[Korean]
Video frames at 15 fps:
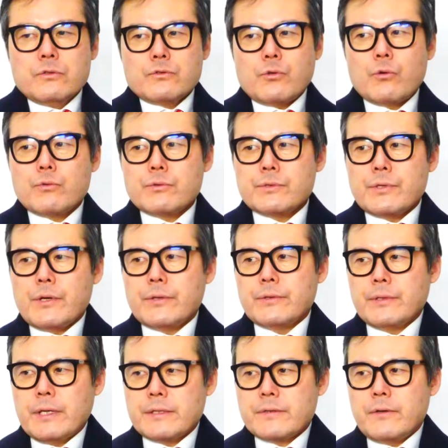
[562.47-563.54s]

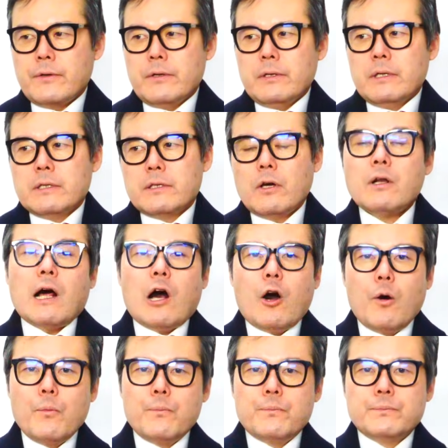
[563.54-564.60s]
총선에서
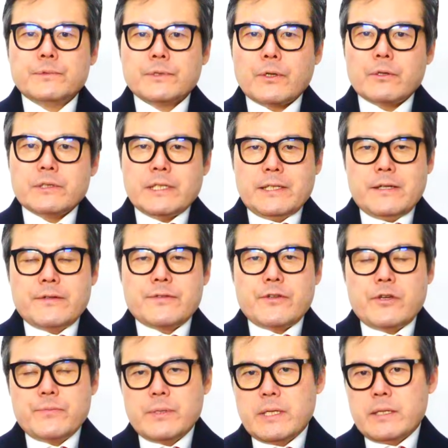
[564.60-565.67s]
19석을
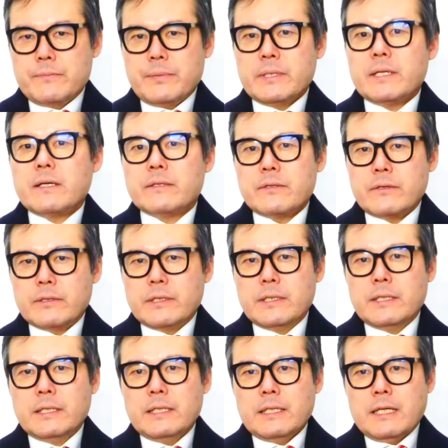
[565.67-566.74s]
차지했어요 비례, 비례 의석을
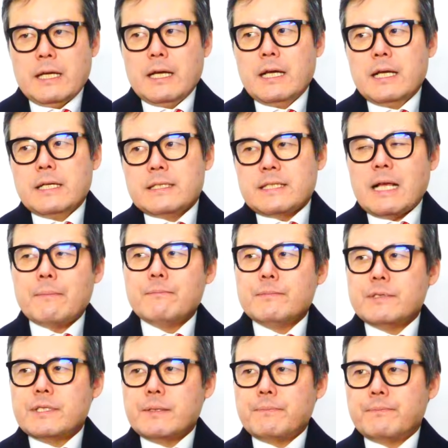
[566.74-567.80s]
예,
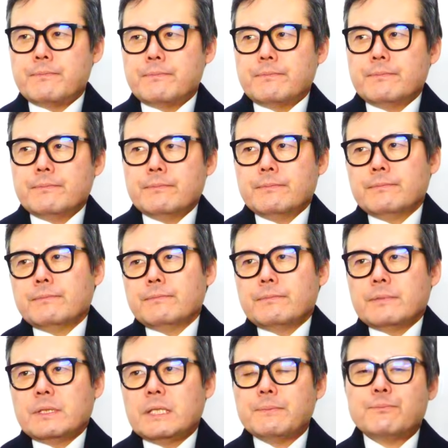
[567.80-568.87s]

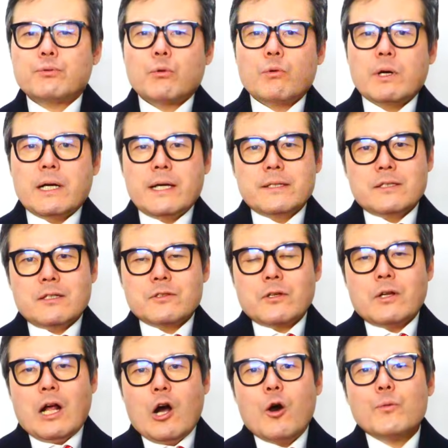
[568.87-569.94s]
32%인가 해서
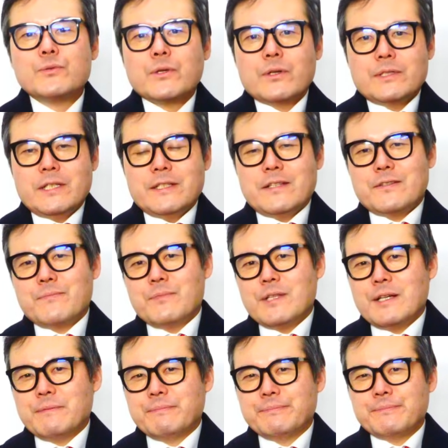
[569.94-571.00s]
19석을
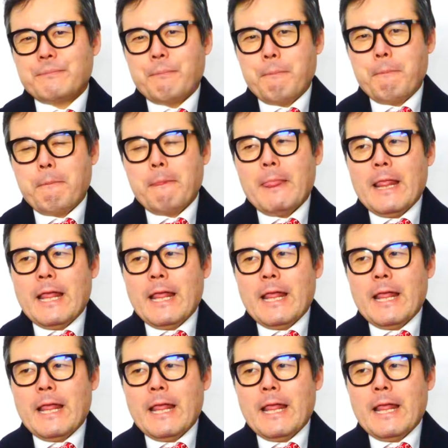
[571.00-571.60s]
차지했습니다. 음.